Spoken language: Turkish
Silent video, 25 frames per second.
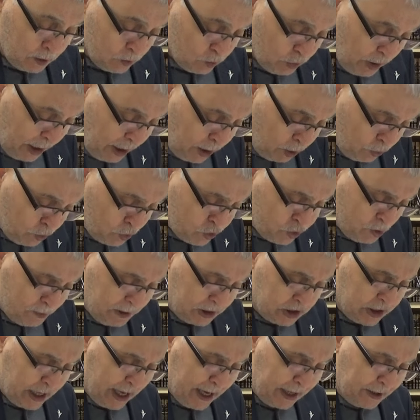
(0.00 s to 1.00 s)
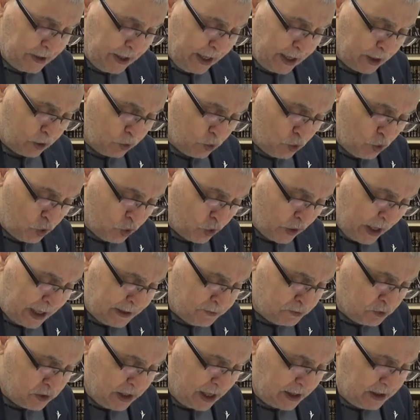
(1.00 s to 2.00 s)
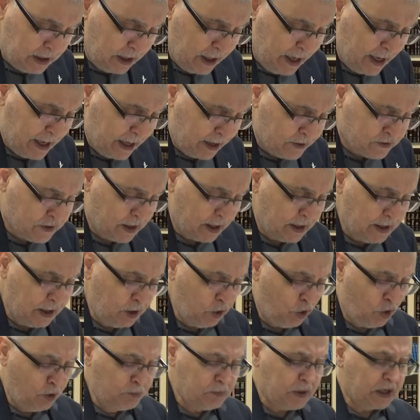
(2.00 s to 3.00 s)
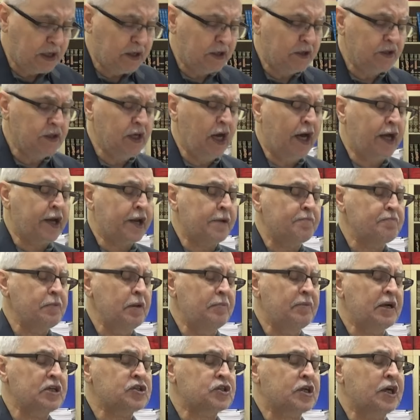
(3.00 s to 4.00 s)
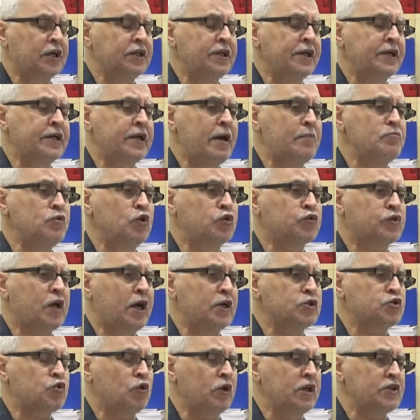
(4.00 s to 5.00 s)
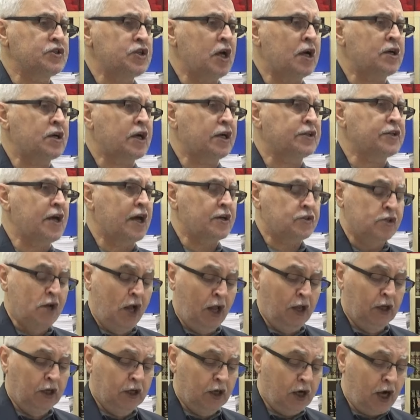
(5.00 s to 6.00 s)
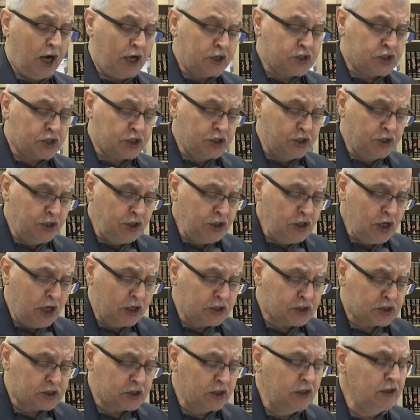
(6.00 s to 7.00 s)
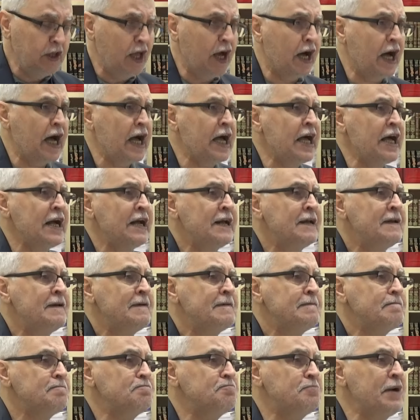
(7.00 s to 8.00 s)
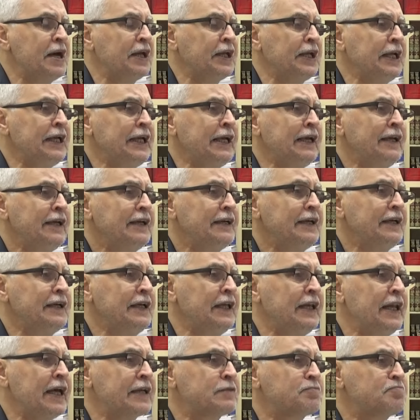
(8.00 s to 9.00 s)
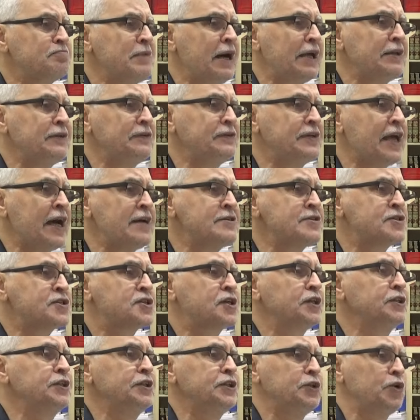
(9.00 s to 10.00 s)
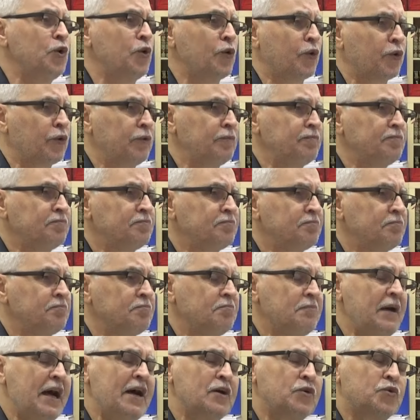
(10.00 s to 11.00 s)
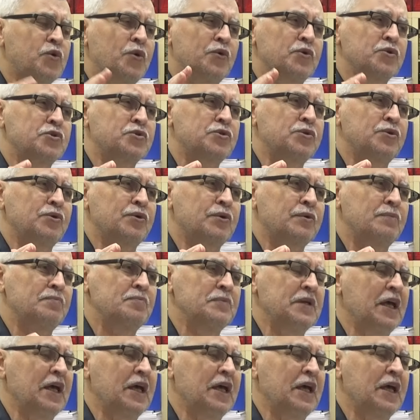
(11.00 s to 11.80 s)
Ve audu bike en eruradde ila erzelil umri. Ya Rabbi başkalarına mühtaç olacak kadar aşırı yaşlılığa beni iletmenden sığınıyorum. Ben konuşuyorum.